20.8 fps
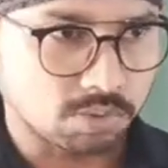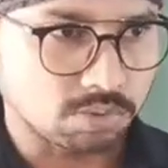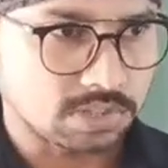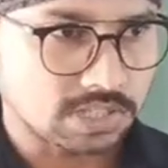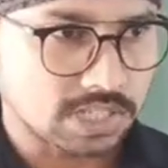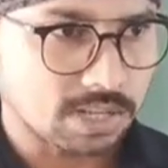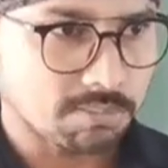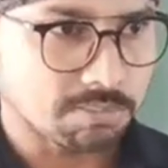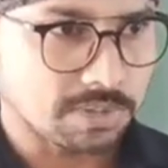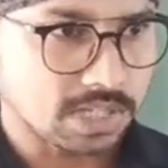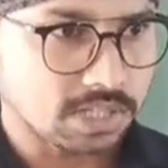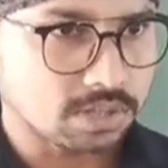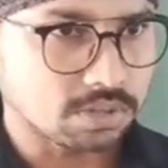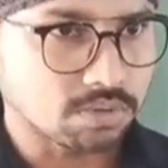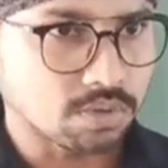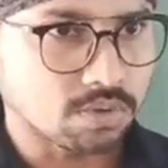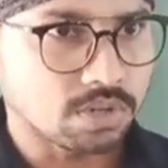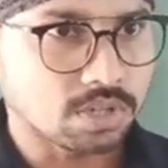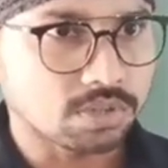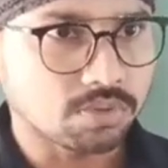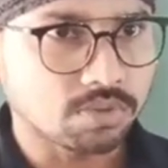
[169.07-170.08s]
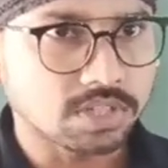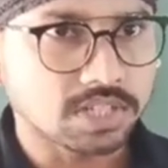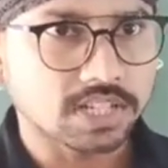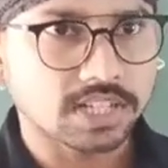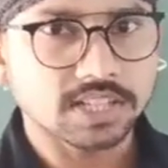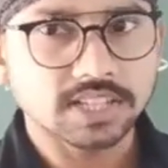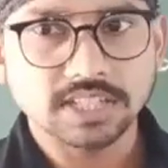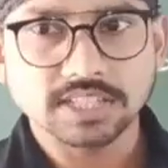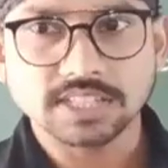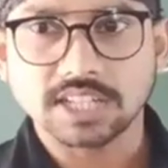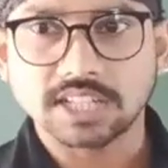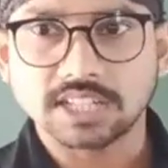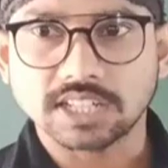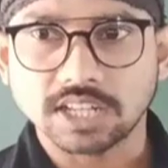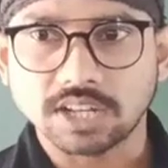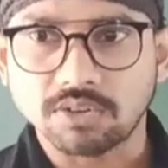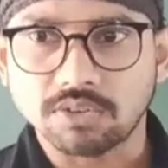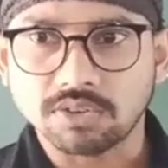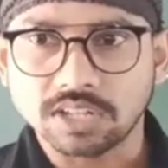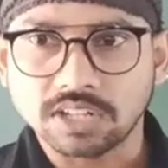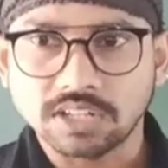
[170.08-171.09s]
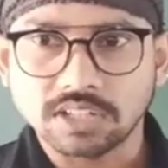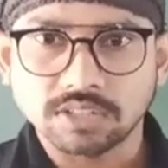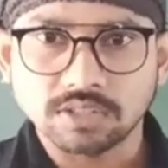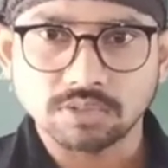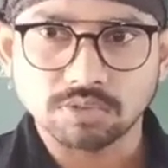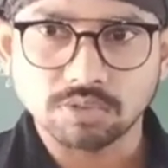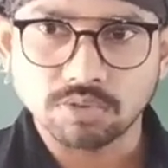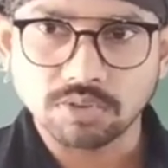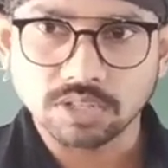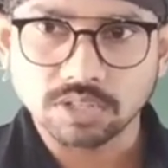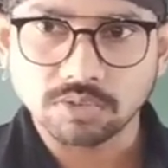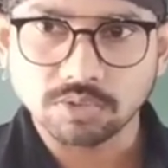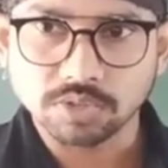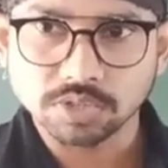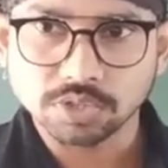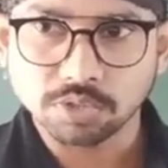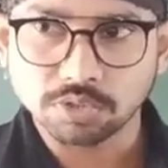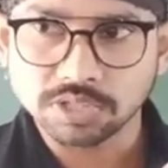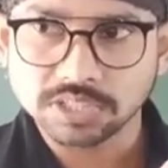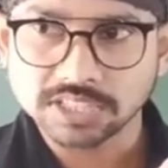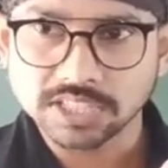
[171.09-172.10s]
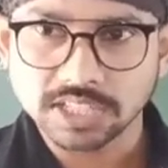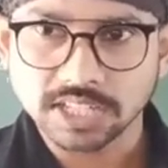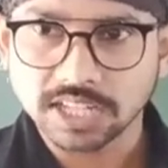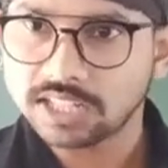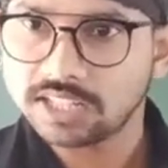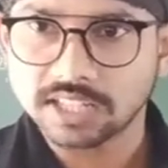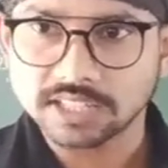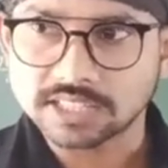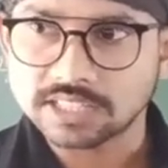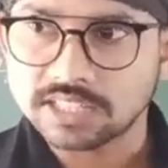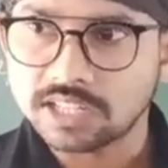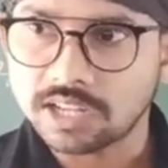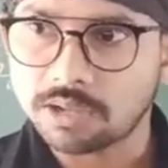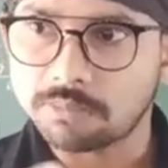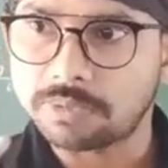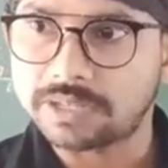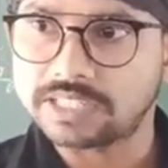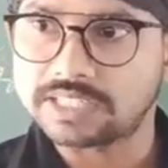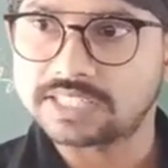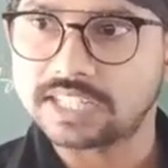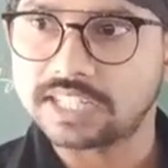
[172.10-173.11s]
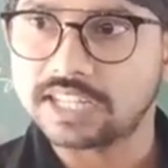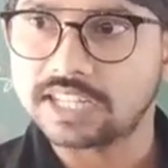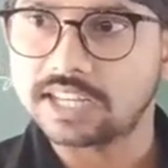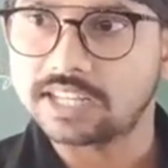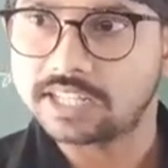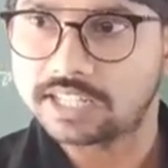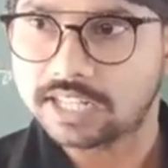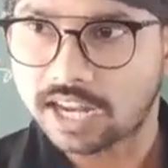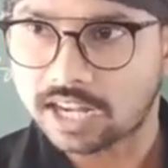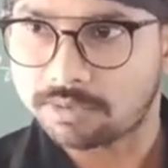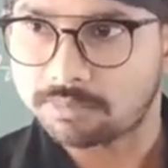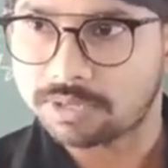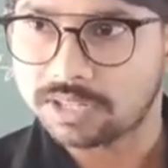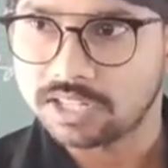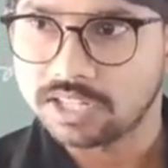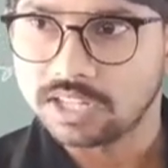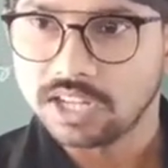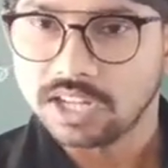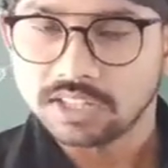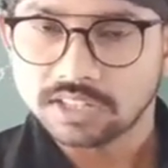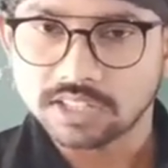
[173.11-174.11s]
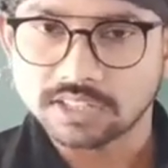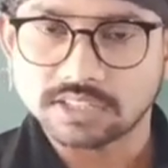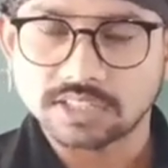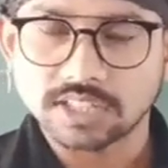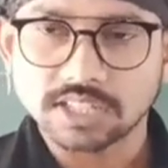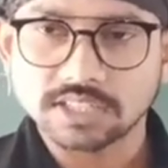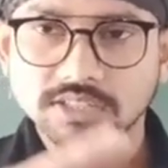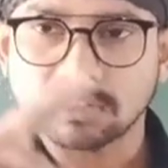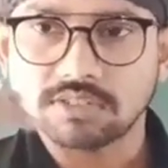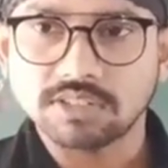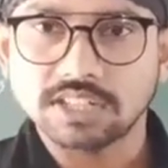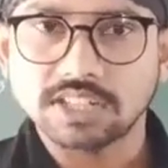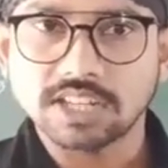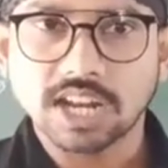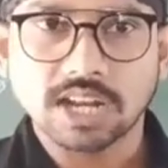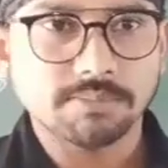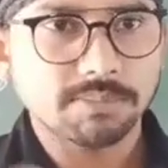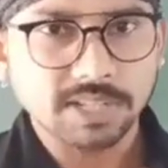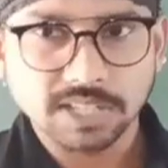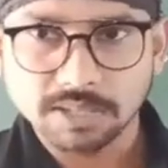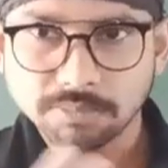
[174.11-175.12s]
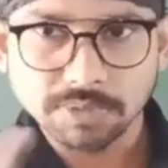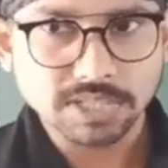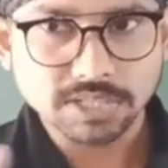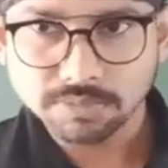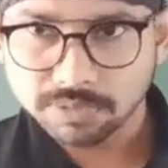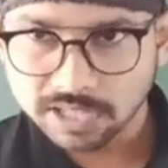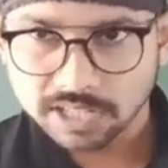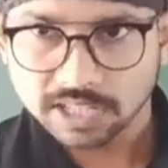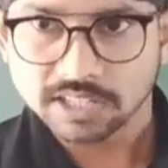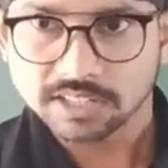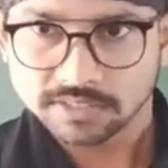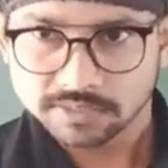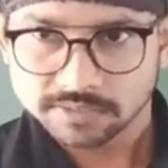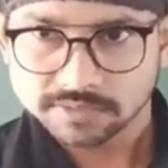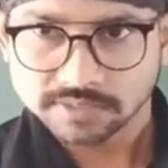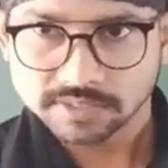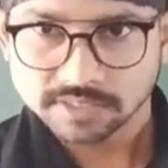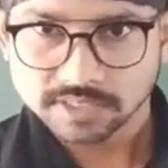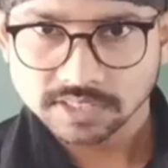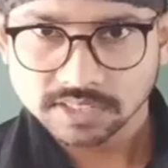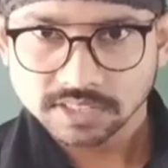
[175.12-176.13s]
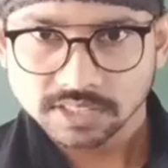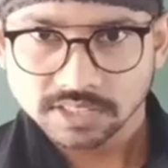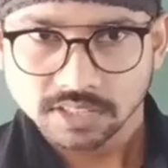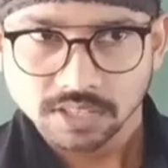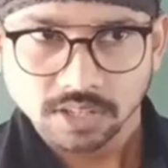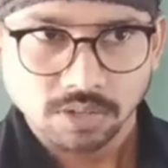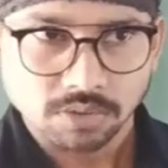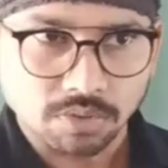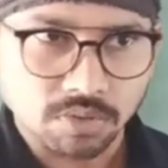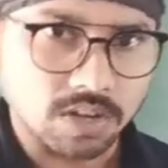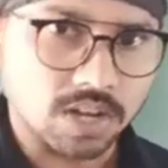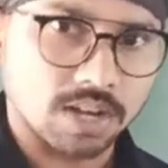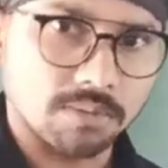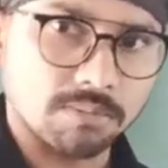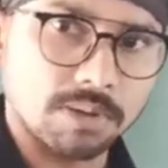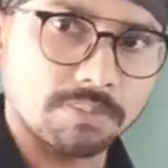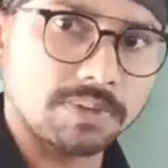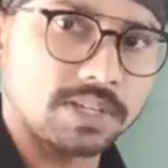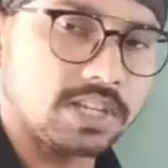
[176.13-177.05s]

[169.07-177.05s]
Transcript: दुनिया में दो अंकों की कितनी संख्या होगी तो दो अंकों की छोटी संख्या दस और बड़ी संख्या निन्यानवे तो दस और निन्यानवे के बीच वाला तो हम